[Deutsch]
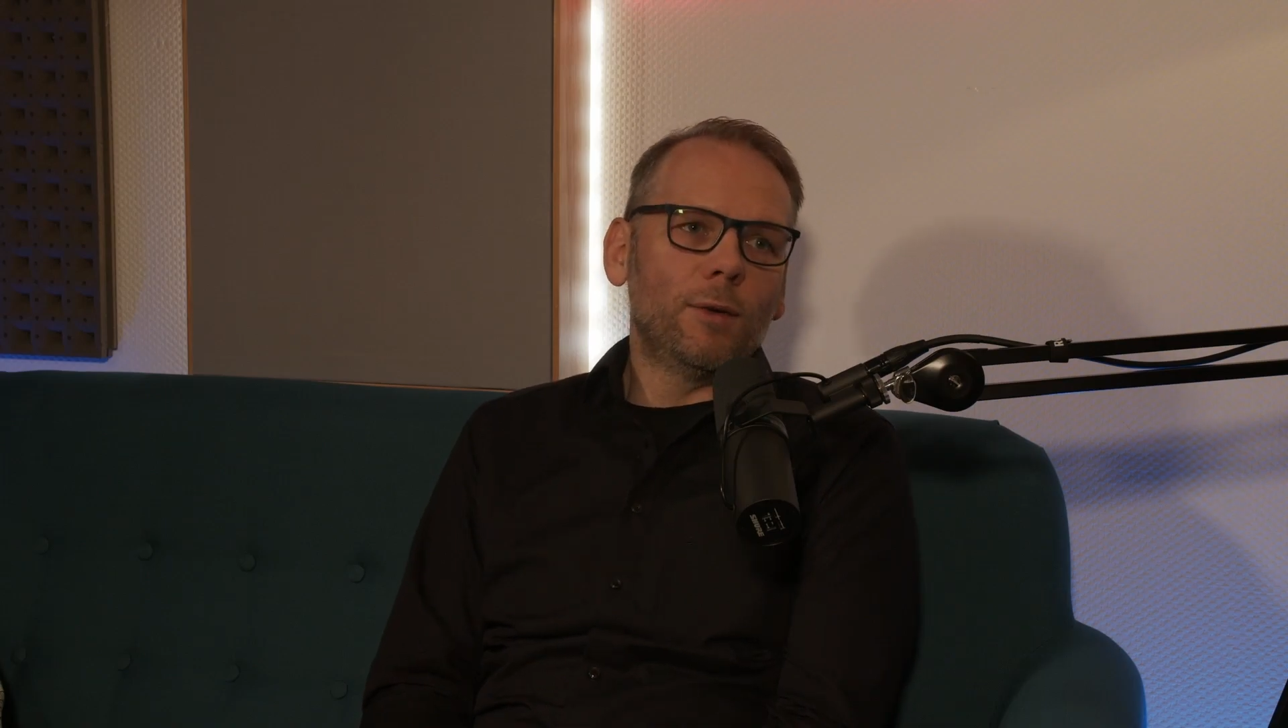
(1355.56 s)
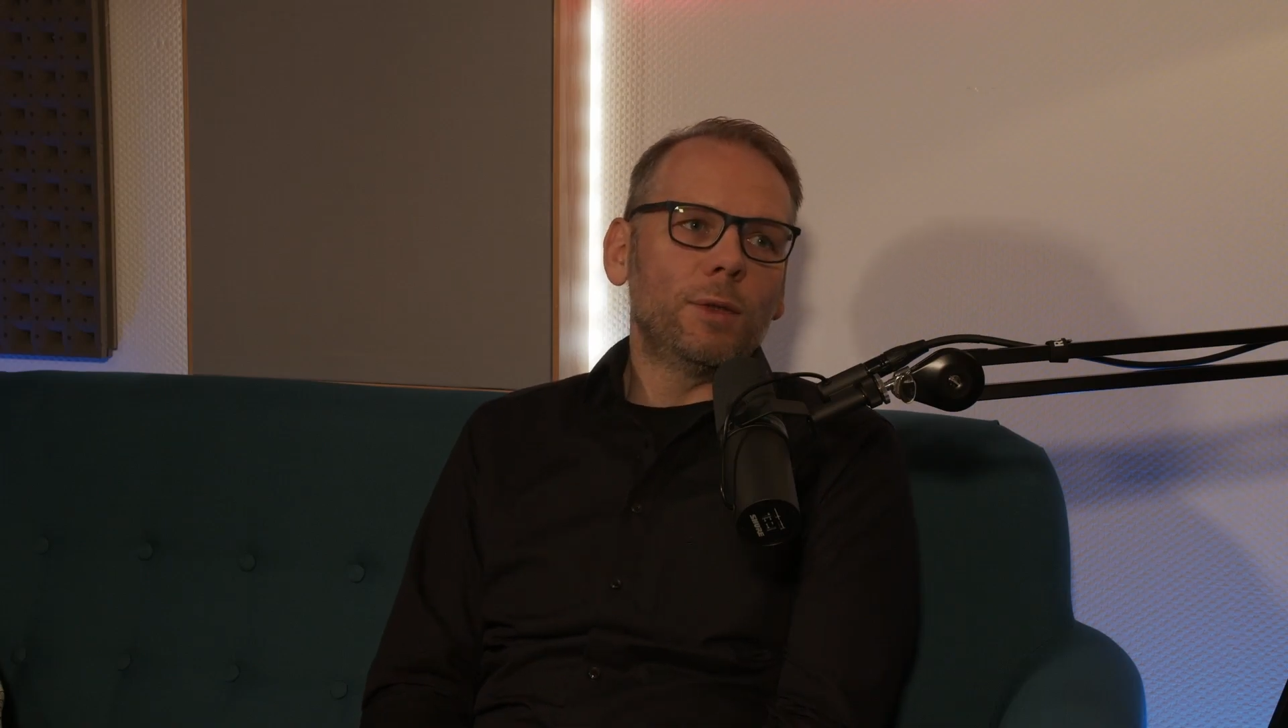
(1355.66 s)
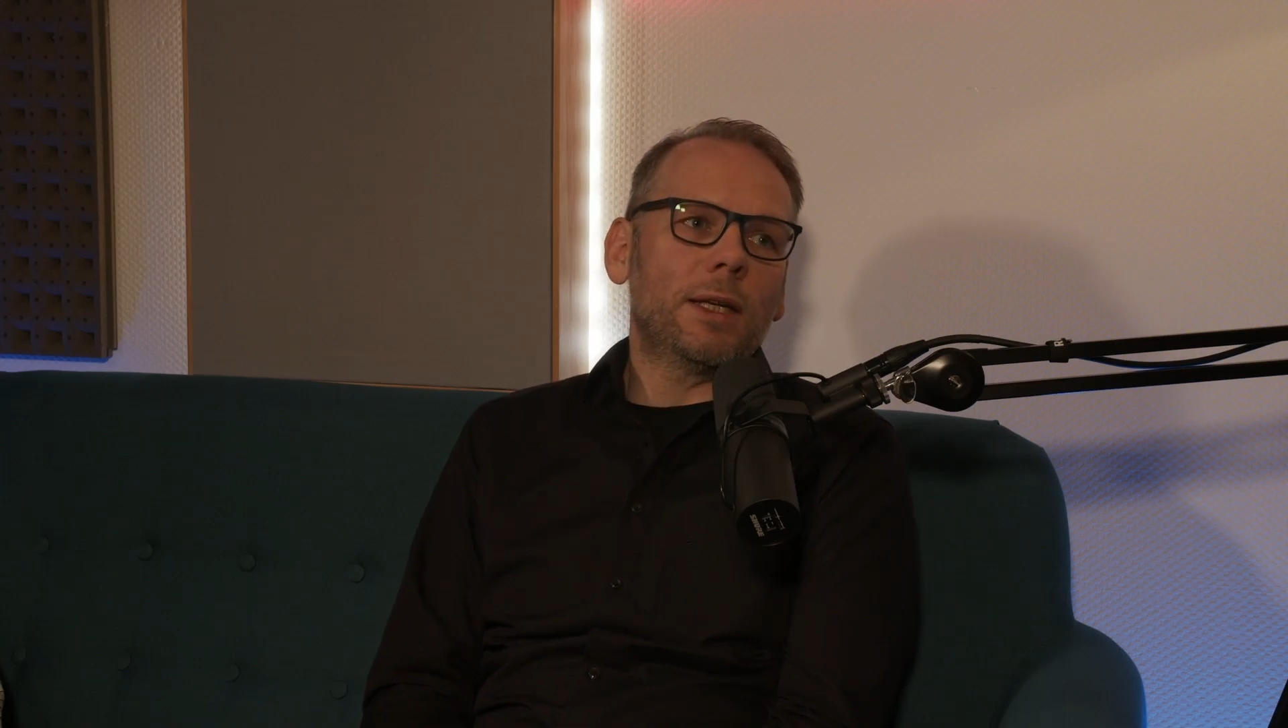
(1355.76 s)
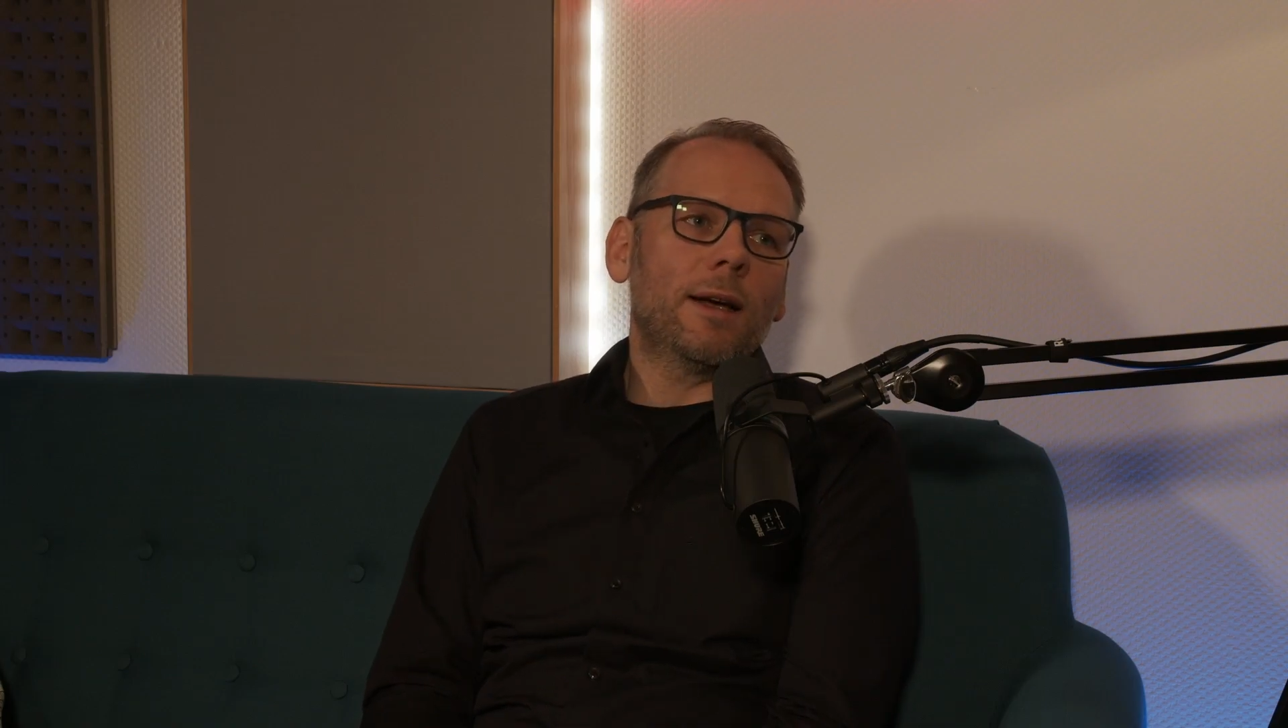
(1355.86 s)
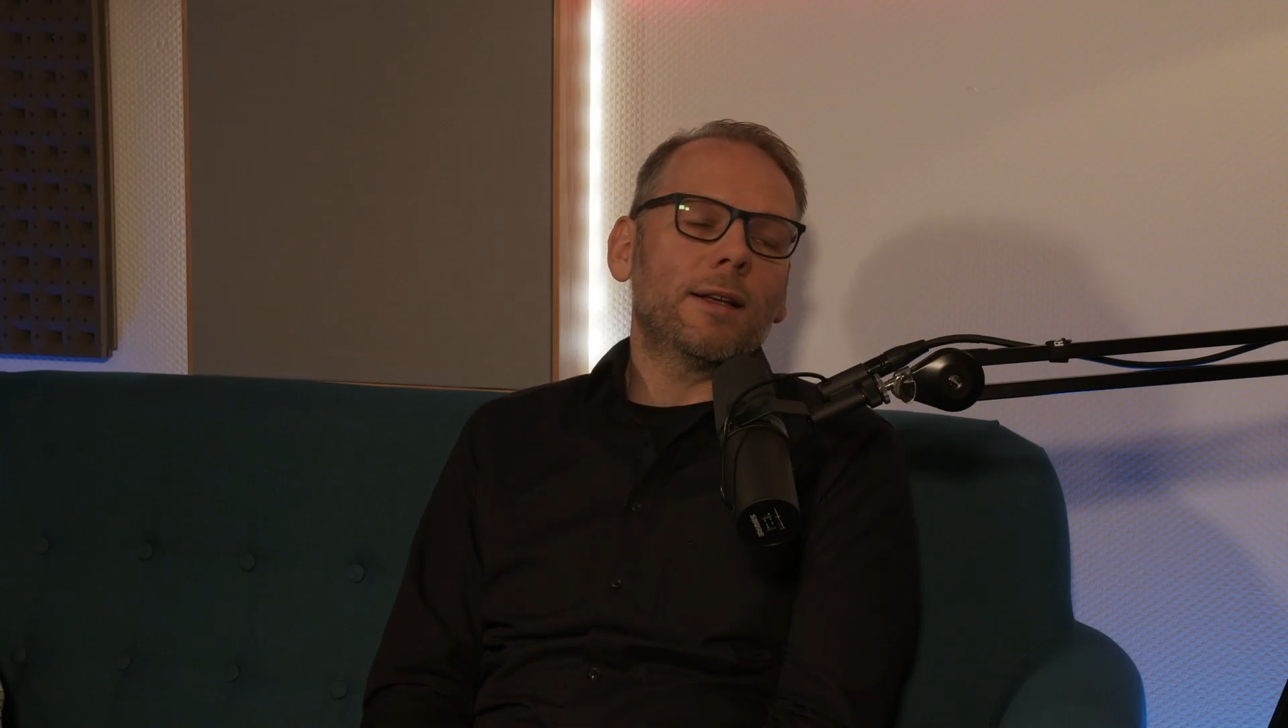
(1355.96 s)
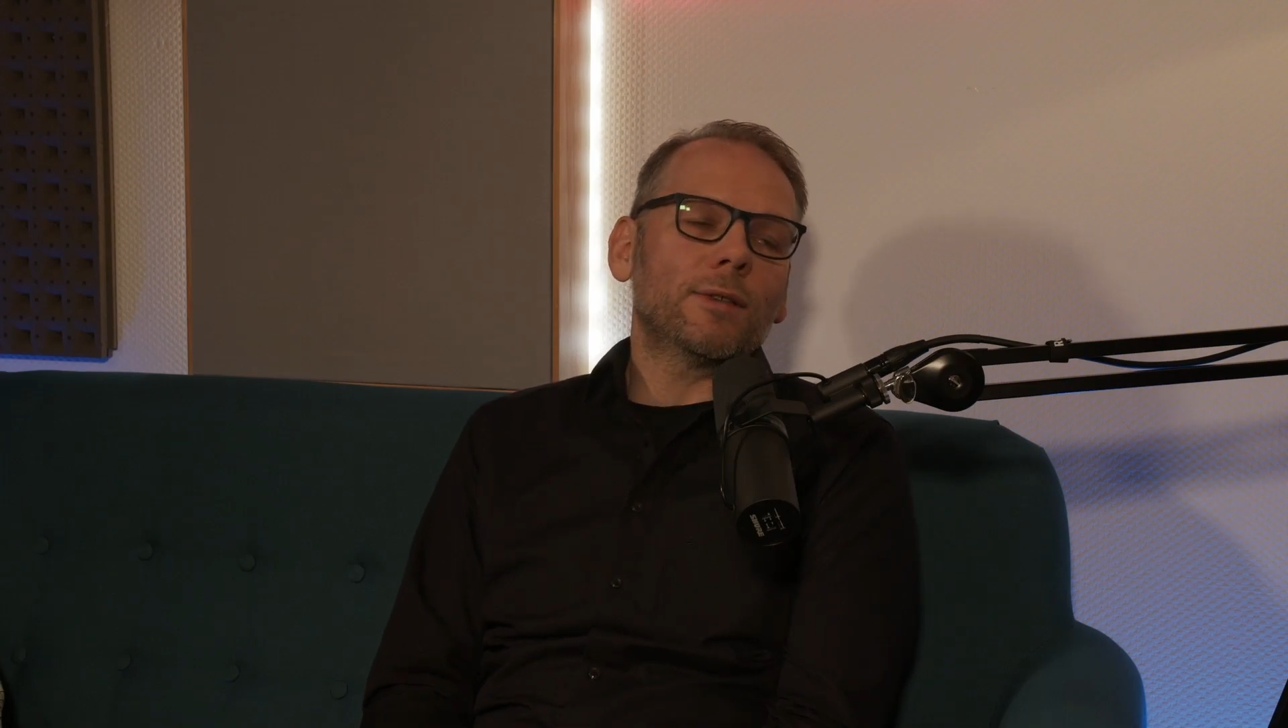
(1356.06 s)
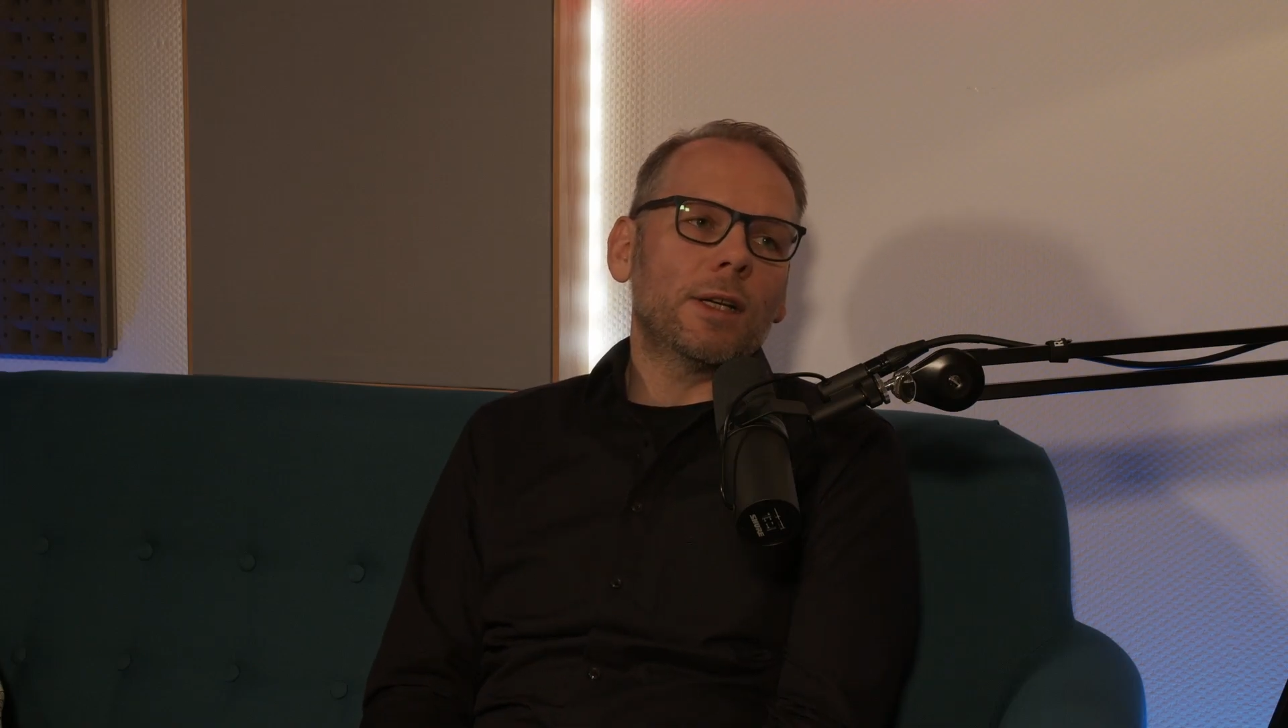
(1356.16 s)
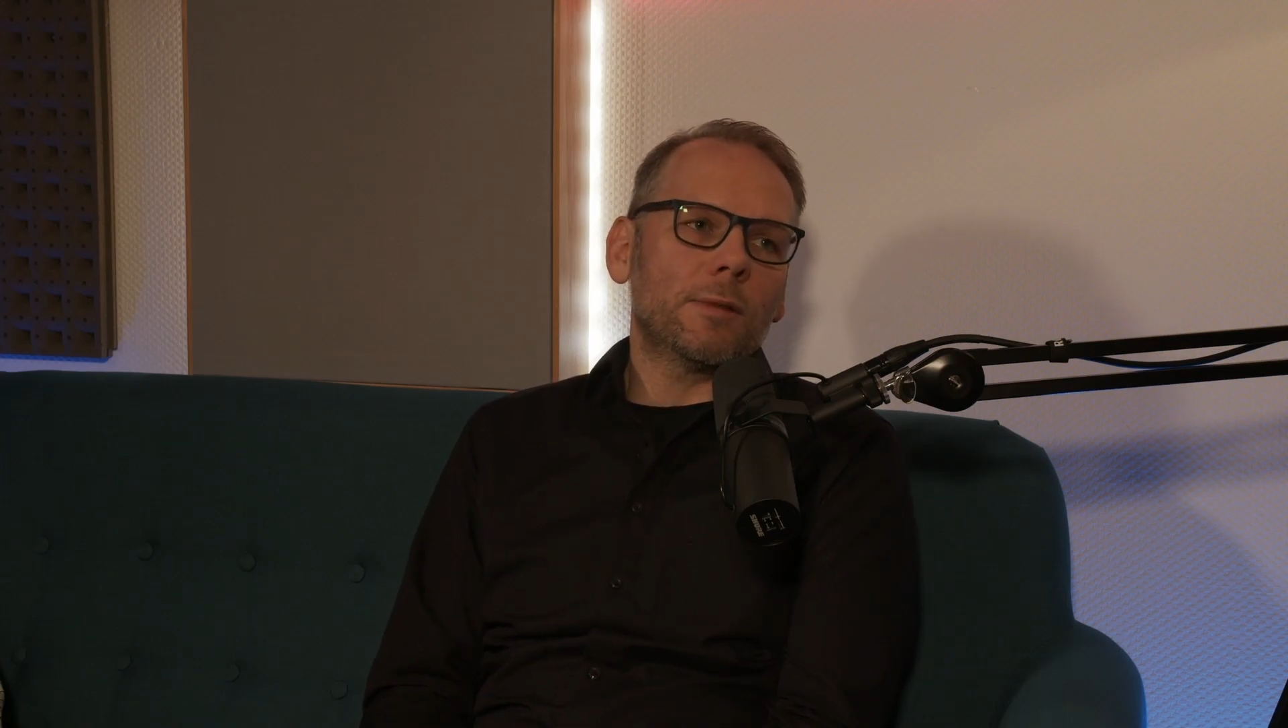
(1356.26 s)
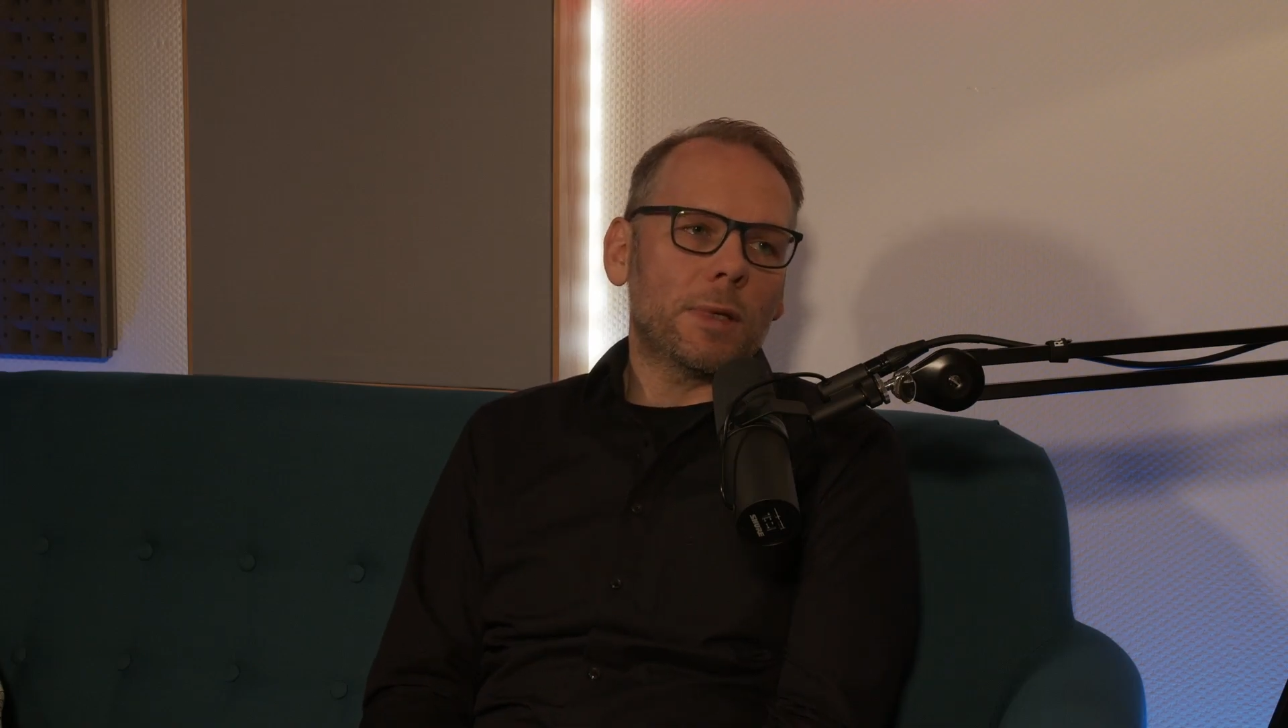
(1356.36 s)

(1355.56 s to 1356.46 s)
und ich kann also als